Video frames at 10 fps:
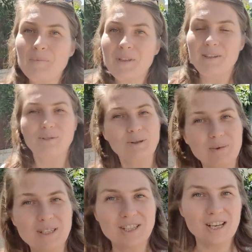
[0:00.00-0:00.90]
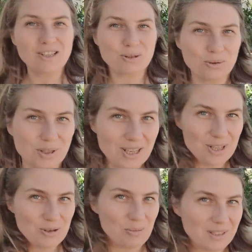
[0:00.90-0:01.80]
И вот мы сейчас с Рут
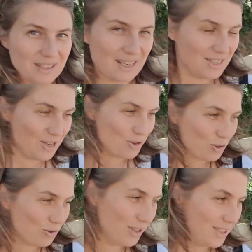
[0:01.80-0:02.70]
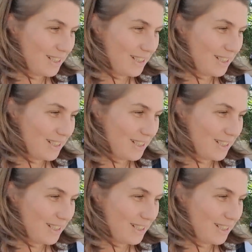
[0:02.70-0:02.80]
идем отдать денежку –